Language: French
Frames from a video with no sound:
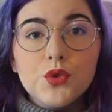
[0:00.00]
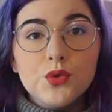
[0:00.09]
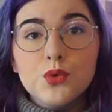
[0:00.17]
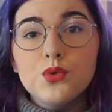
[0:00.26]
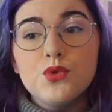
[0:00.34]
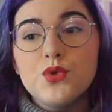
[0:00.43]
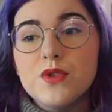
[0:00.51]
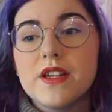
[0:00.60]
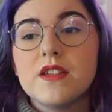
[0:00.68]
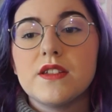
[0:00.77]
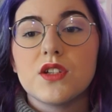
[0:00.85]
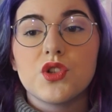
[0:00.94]
Du coup juste
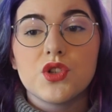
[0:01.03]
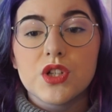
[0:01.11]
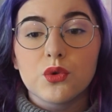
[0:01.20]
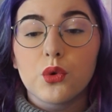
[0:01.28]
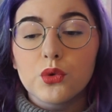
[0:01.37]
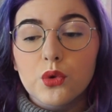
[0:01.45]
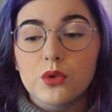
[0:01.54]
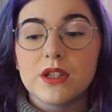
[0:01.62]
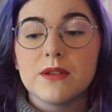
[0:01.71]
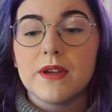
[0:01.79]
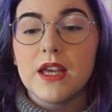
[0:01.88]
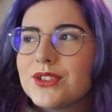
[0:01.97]
ça j'ai trop trop
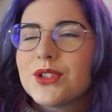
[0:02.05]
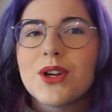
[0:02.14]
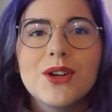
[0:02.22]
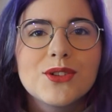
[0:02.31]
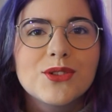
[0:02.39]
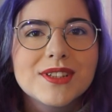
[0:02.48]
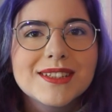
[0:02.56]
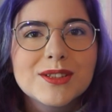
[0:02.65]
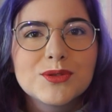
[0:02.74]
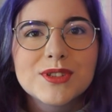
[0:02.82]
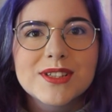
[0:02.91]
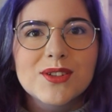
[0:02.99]
kiffé. J'en
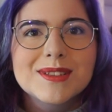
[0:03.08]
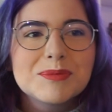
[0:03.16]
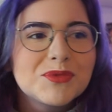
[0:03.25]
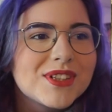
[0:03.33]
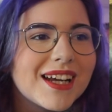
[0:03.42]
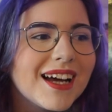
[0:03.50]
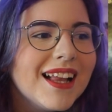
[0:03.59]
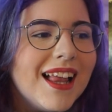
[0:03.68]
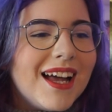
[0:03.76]
étais où j'ai sorti mon chat.